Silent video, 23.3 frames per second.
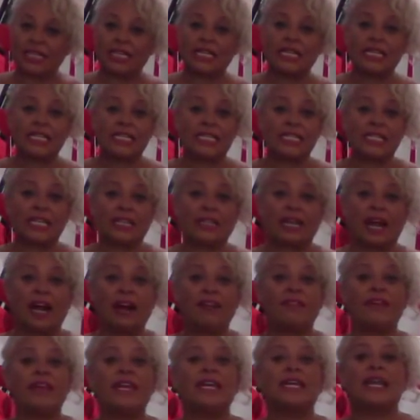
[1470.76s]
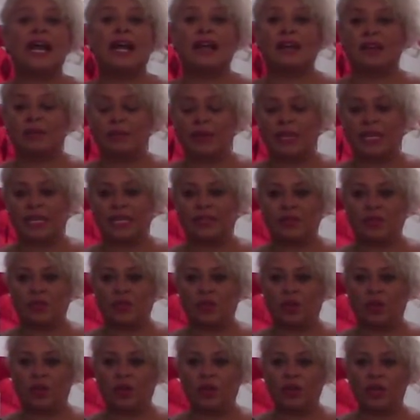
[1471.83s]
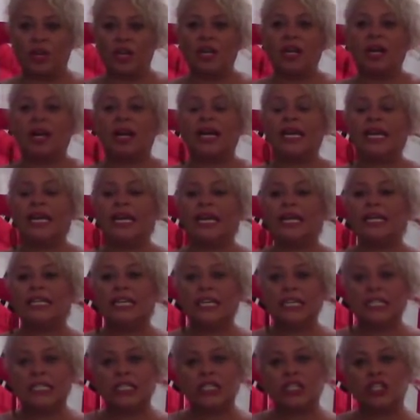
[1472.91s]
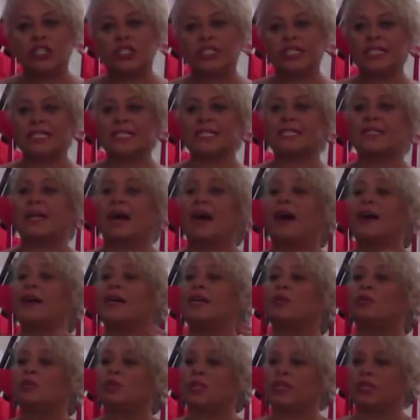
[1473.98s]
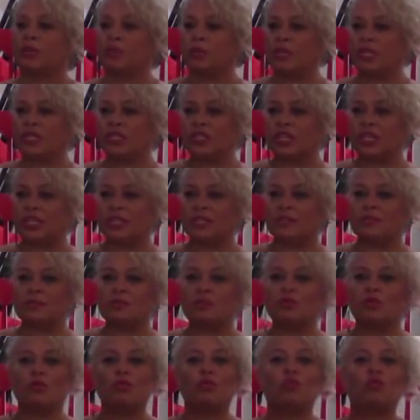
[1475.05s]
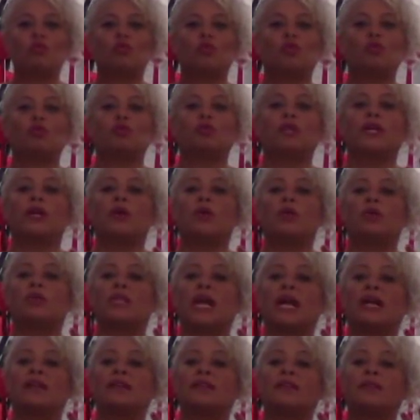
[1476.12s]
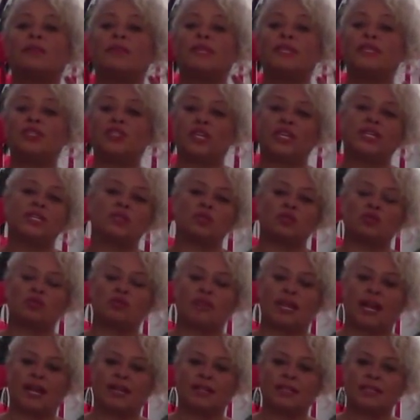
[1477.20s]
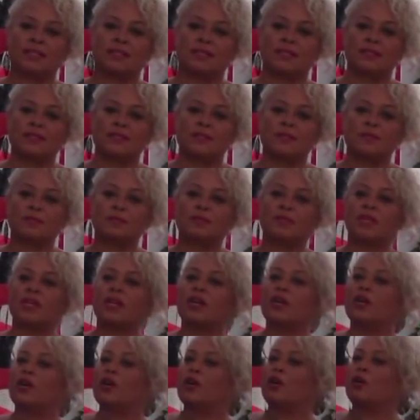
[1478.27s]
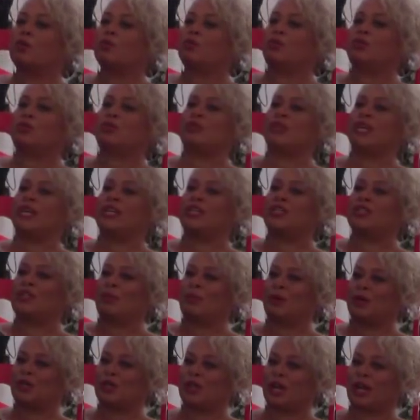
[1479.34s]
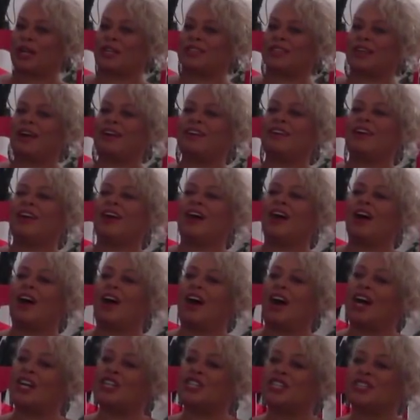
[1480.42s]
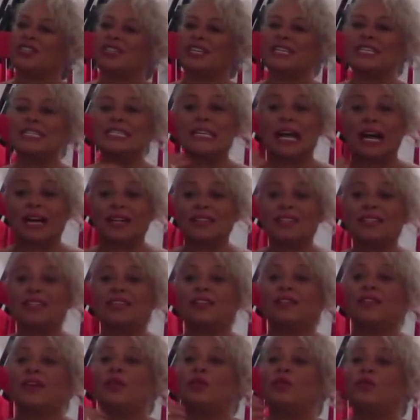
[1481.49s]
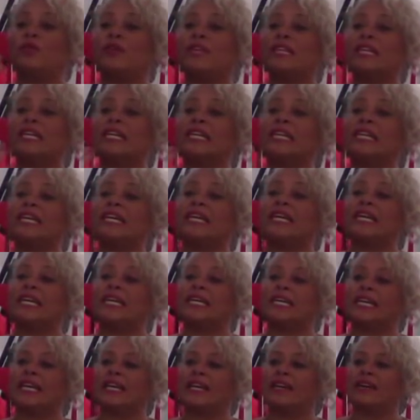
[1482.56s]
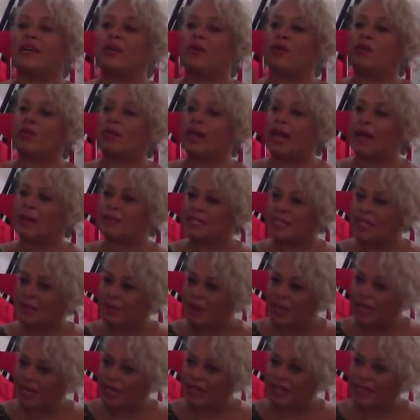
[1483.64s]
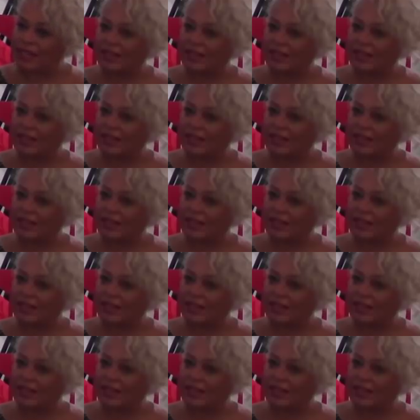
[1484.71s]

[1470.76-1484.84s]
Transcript: istikrar ve ilerleme getiriyor. Hani yaratıcılığınızı daha iyi kullanabileceğiniz, somut konulara odaklanabileceğiniz günlerdesiniz. Bu süreçte başaklar aşkta sadık ve güvenilirlik ilkelerini önemsemeyi,